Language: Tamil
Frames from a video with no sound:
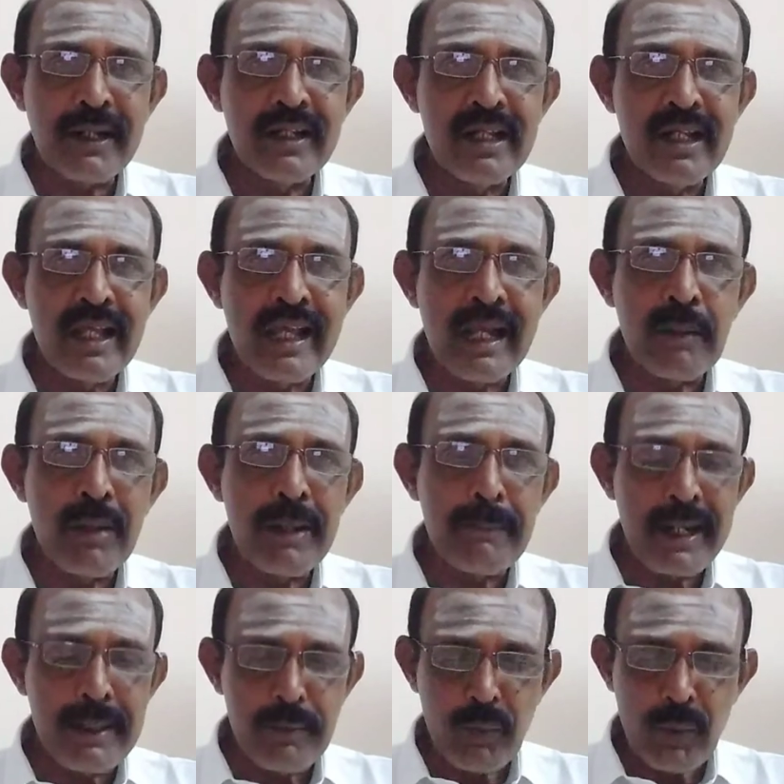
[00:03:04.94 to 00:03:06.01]
பண்ணலாம் எங்கே போய்
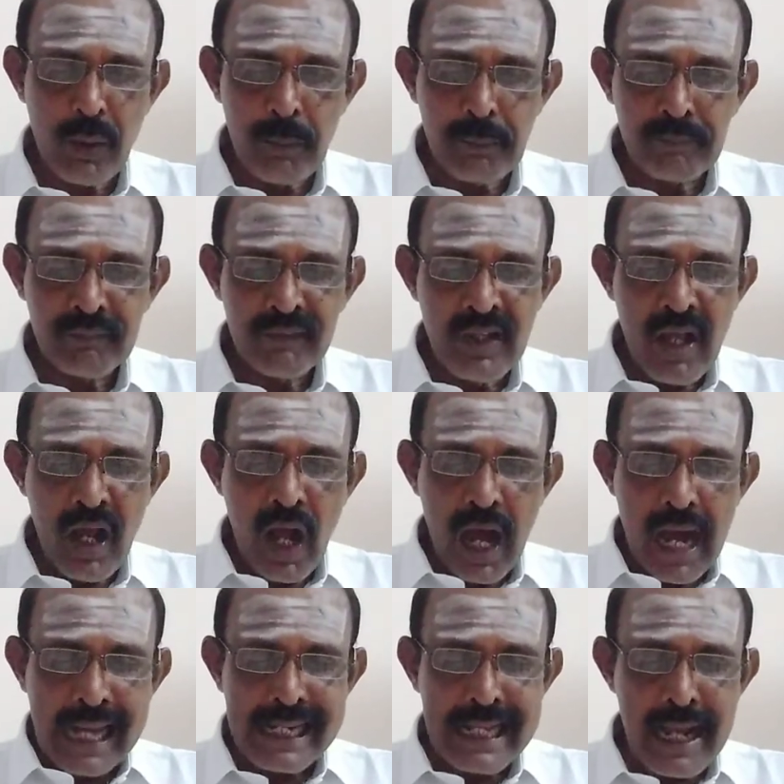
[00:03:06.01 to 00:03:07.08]
படிப்பு வரும்
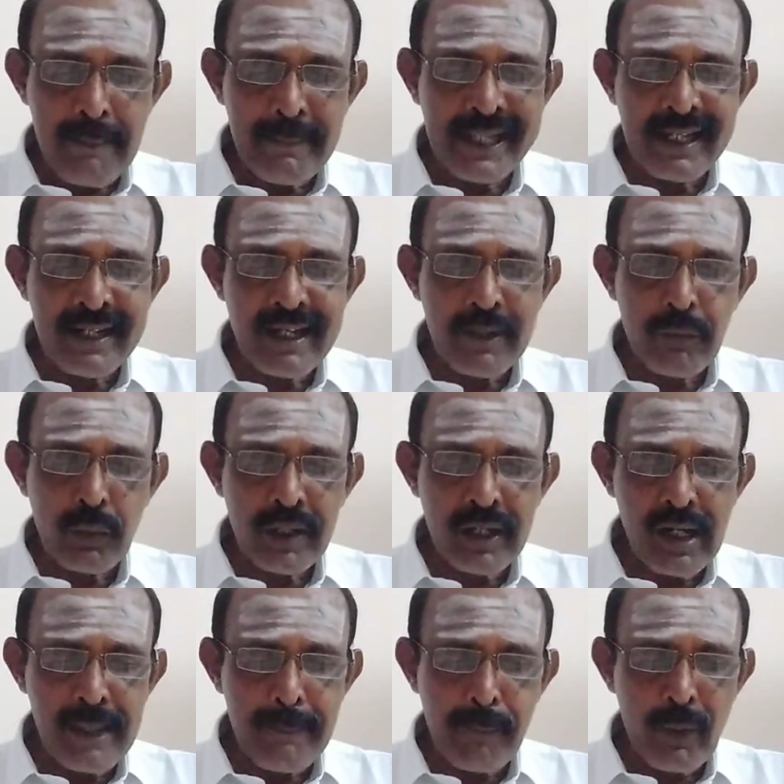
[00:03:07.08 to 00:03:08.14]
அறியாமையின்றி
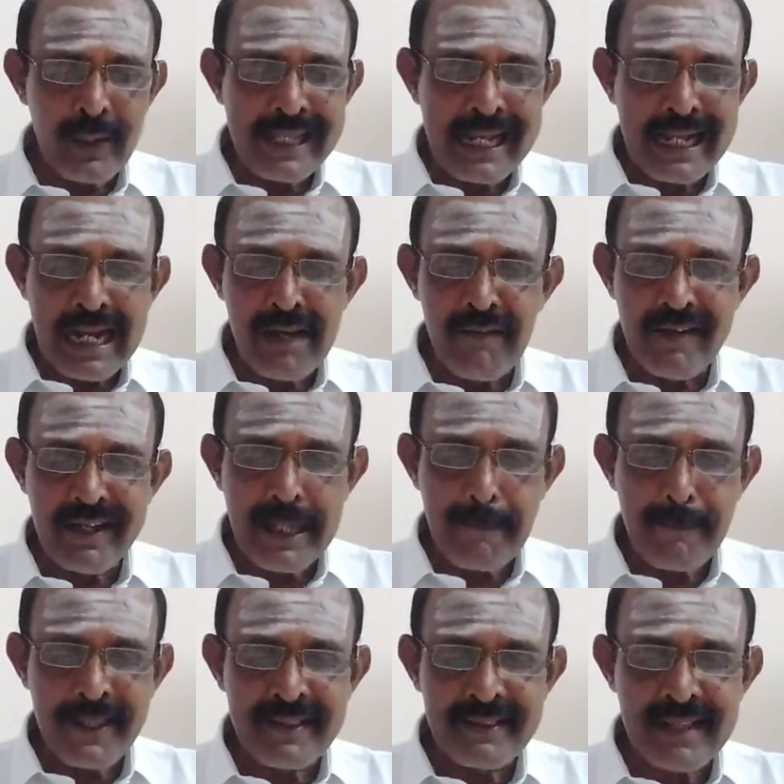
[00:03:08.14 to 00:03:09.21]
உயிர்களை போக்கி கல்வி
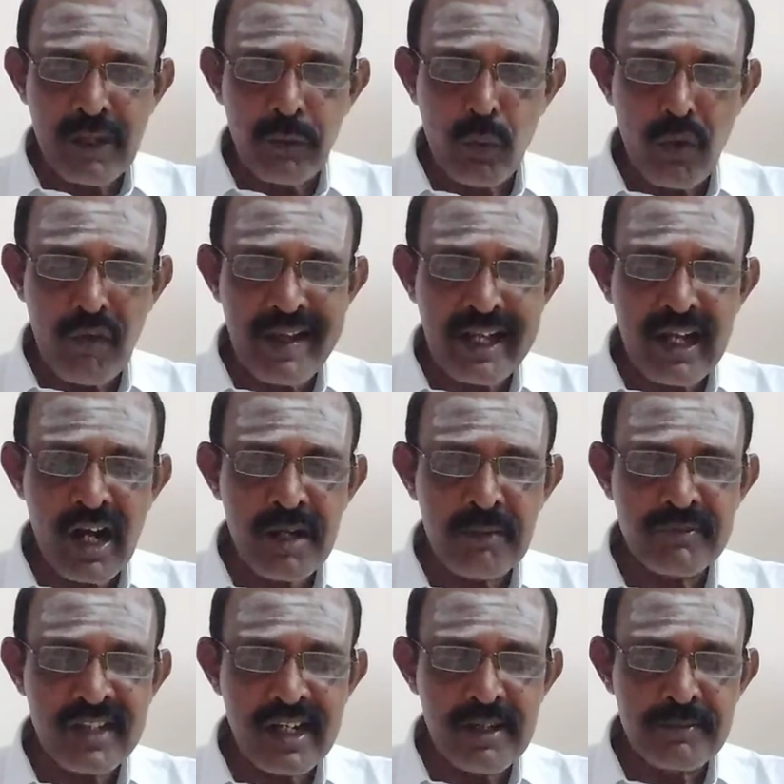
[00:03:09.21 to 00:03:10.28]
கற்பித்த குருவை
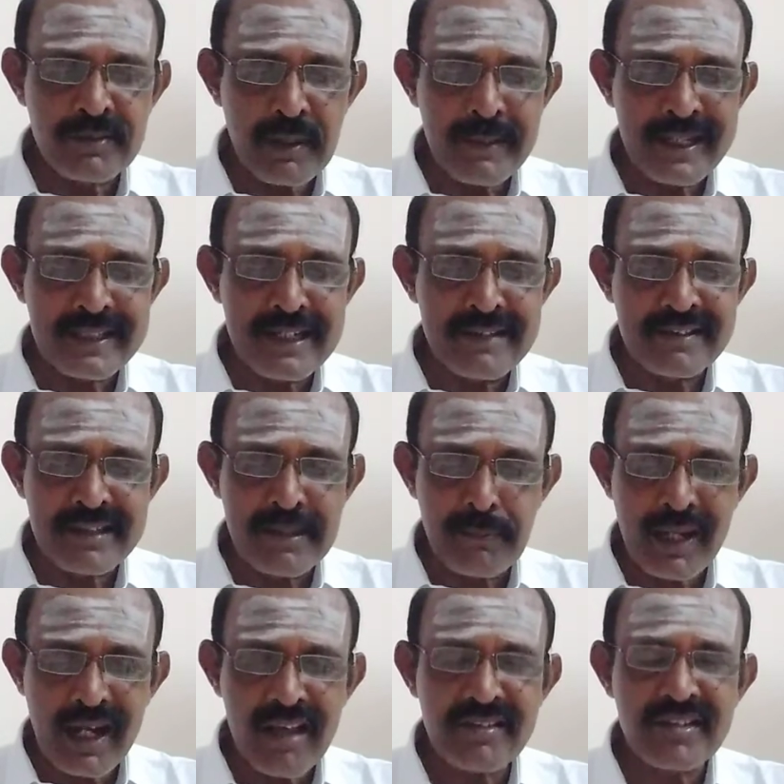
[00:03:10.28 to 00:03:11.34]
காணும் செல்லும் சமயத்தில்
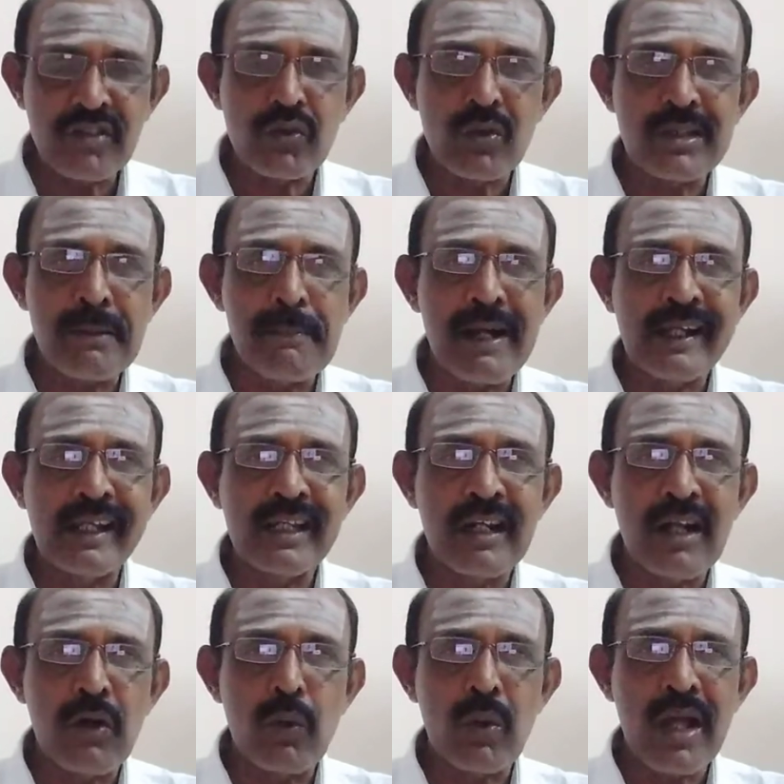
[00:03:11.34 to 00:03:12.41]
சிம்மராசி சுத்தமாக
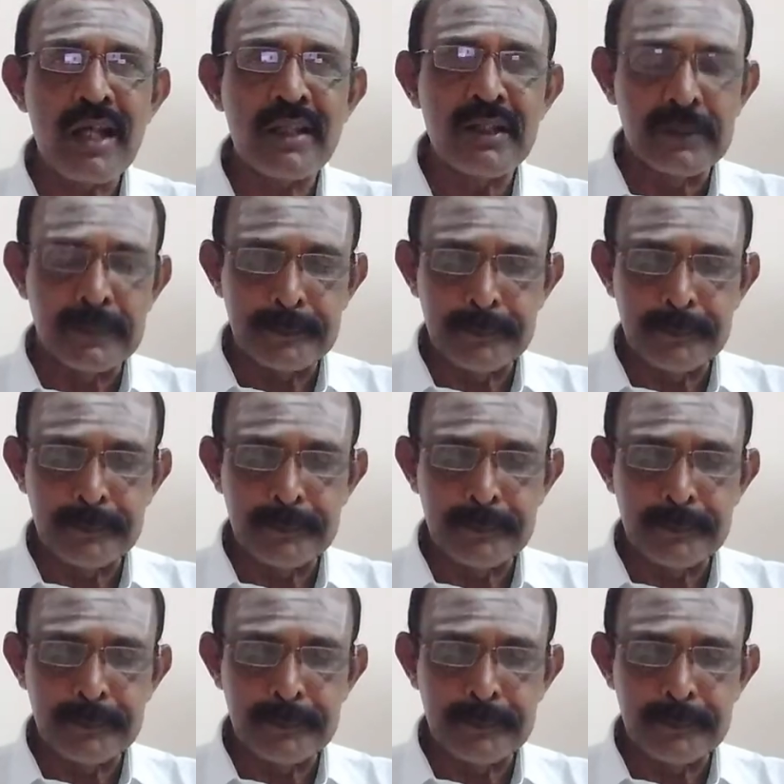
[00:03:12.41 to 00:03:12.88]
இருக்கக்கூடாது